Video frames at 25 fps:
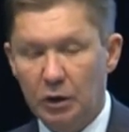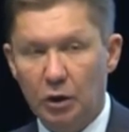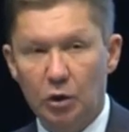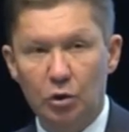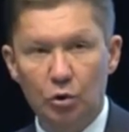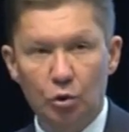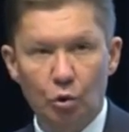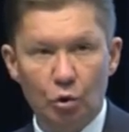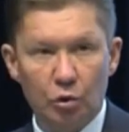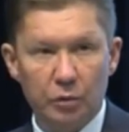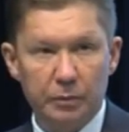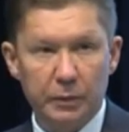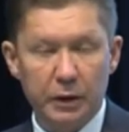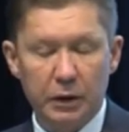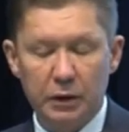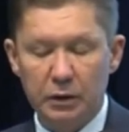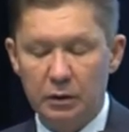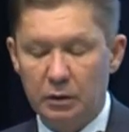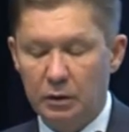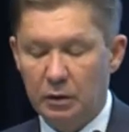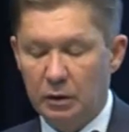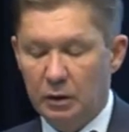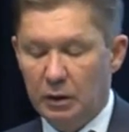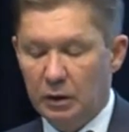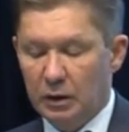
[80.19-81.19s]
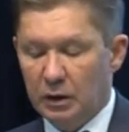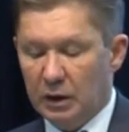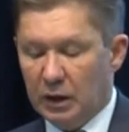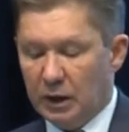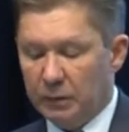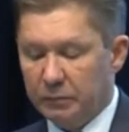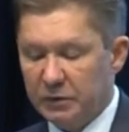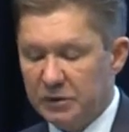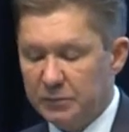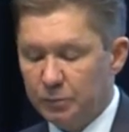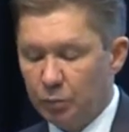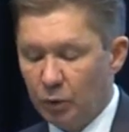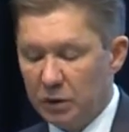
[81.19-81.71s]
нормой
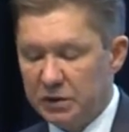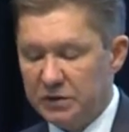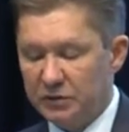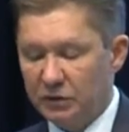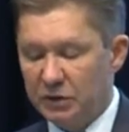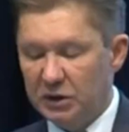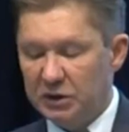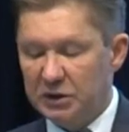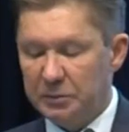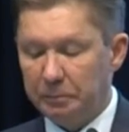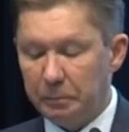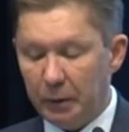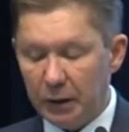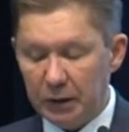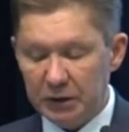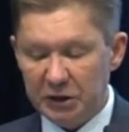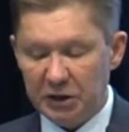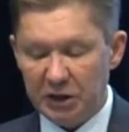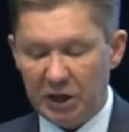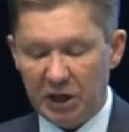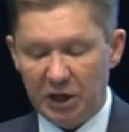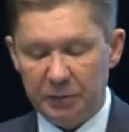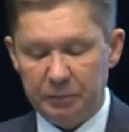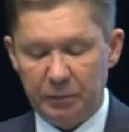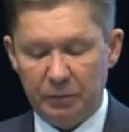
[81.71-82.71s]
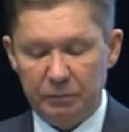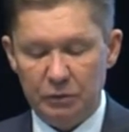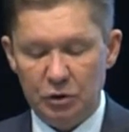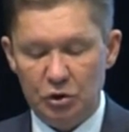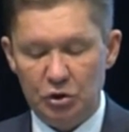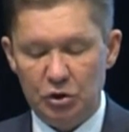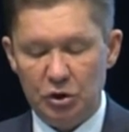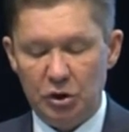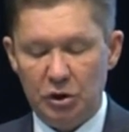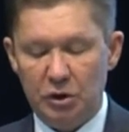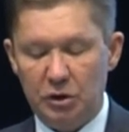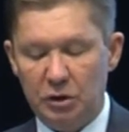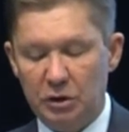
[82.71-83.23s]
об использовании дополнительных
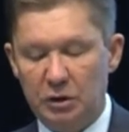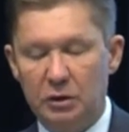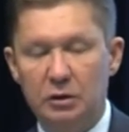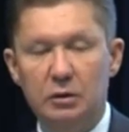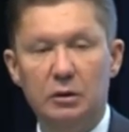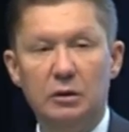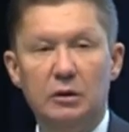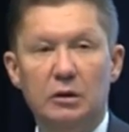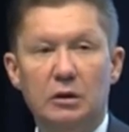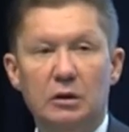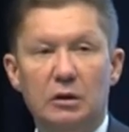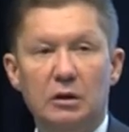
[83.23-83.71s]
помещений,